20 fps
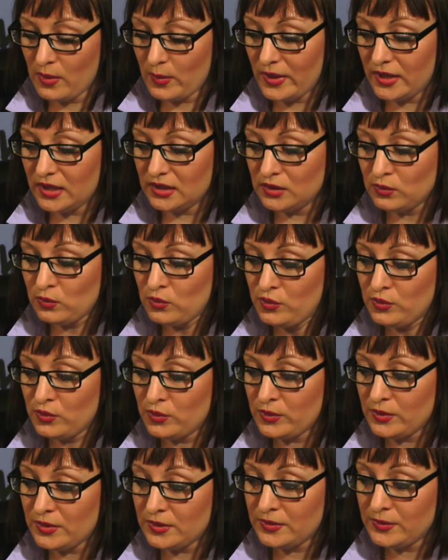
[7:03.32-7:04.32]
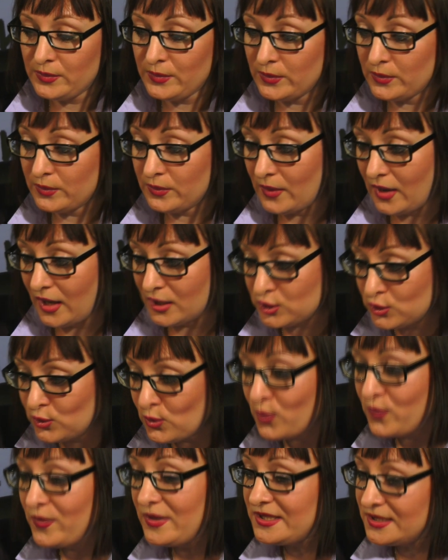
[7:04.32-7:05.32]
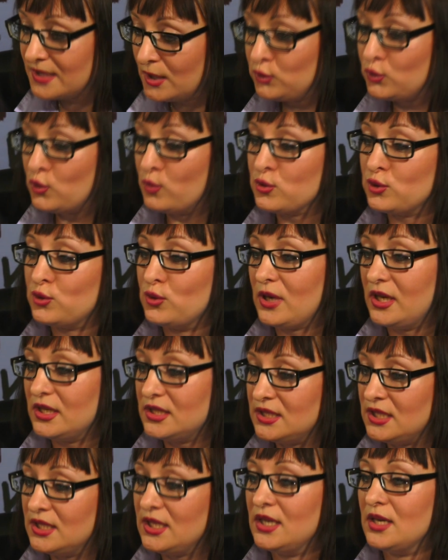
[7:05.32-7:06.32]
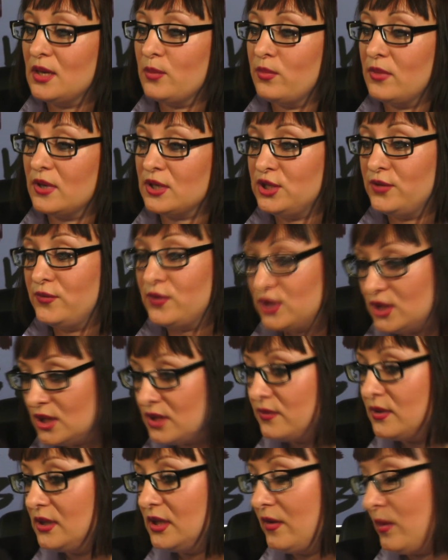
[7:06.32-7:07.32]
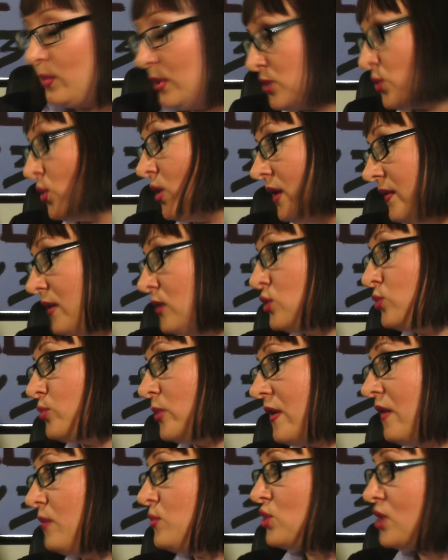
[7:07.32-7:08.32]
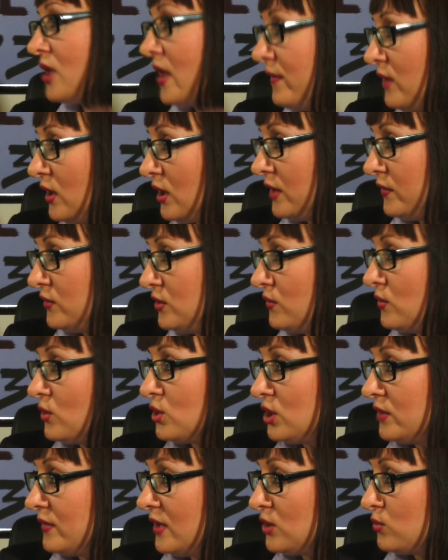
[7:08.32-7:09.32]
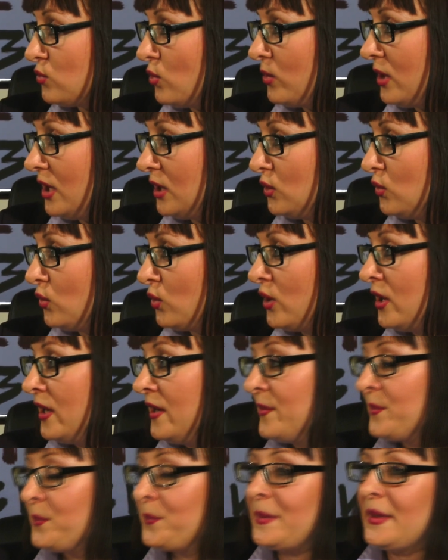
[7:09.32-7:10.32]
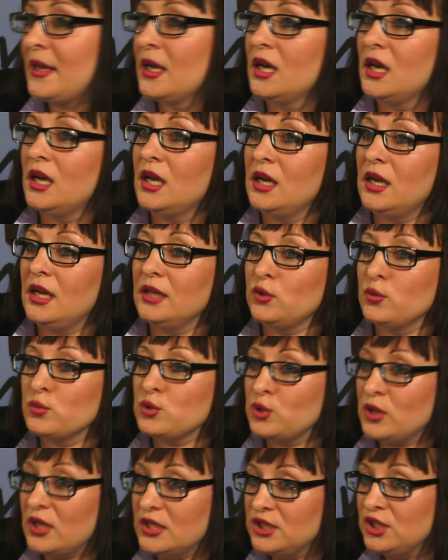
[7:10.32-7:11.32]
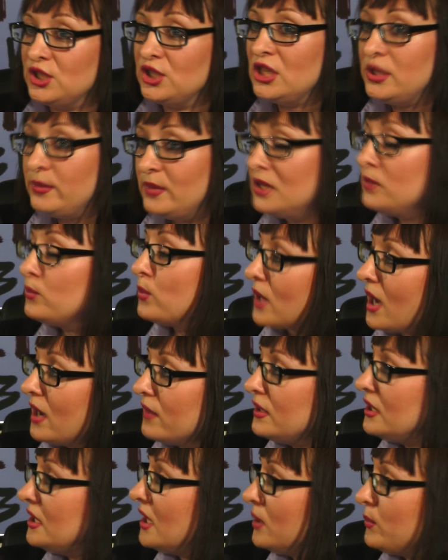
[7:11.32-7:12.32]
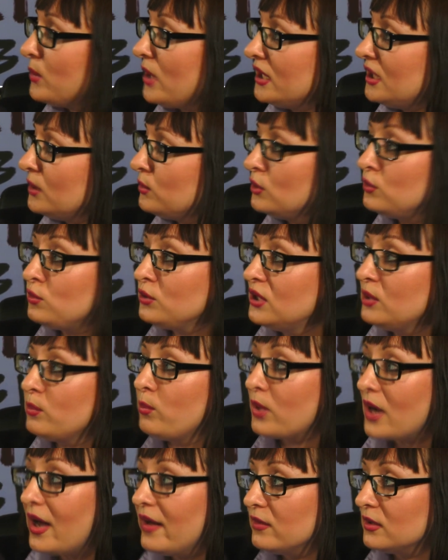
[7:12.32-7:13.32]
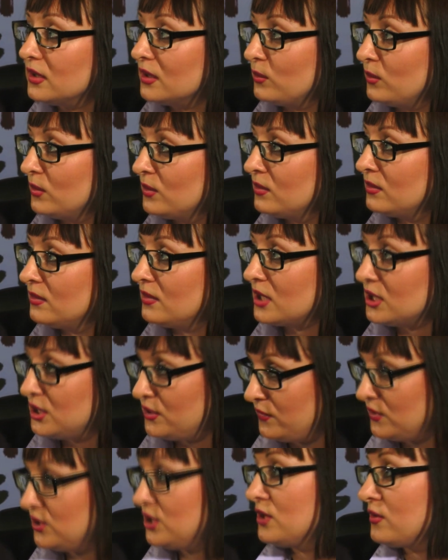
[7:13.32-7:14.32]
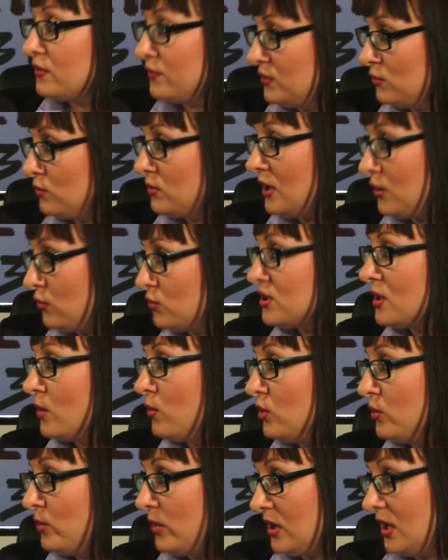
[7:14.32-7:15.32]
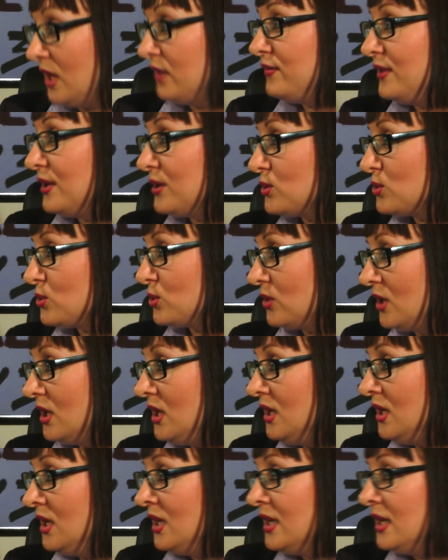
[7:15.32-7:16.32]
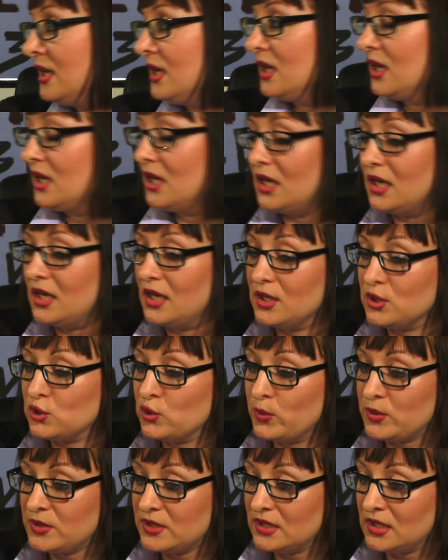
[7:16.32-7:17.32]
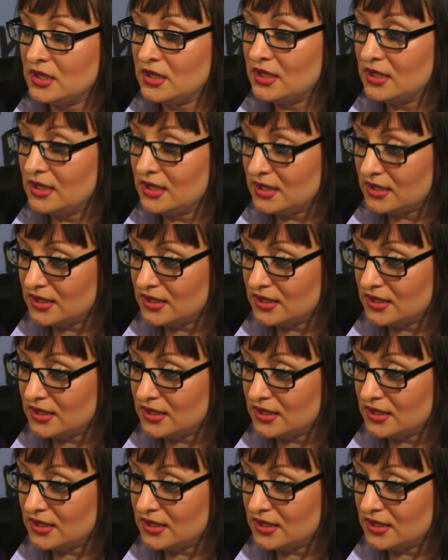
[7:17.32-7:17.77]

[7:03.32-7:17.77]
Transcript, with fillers: Поэтому, эм, основываясь на том, что Россия ратифицировала Европейскую конвенцию по правам человека в 1998 году, а, о том, что Россия не имеет права играть по каким-то другим правилам, ратифицировав ту, эту самую, например, конвенцию, да, Э, собственно,